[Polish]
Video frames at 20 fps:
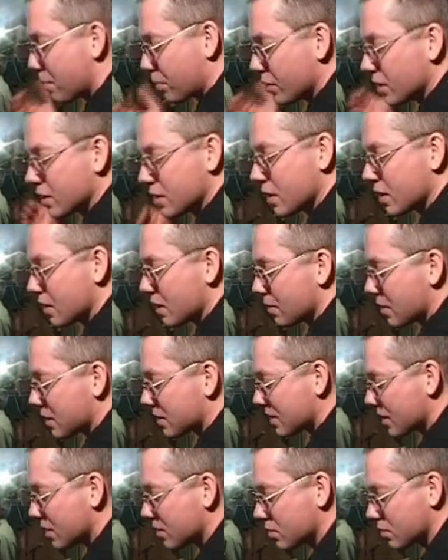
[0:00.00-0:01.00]
płynie, nie ma
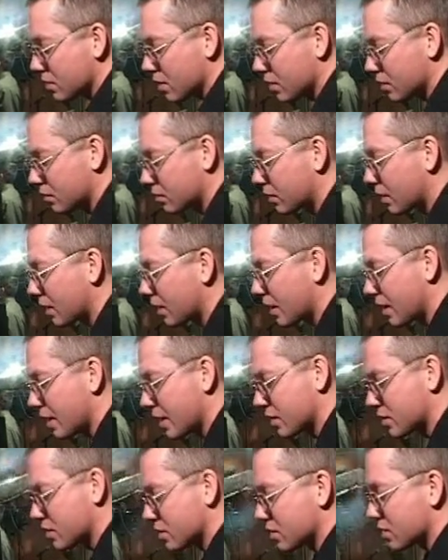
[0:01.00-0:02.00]
sensu jej tutaj
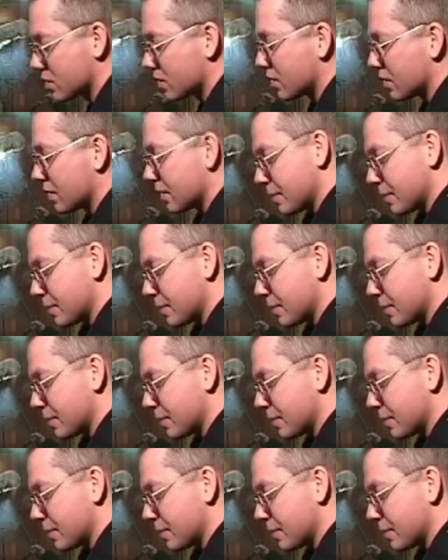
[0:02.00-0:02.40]
kaleczyć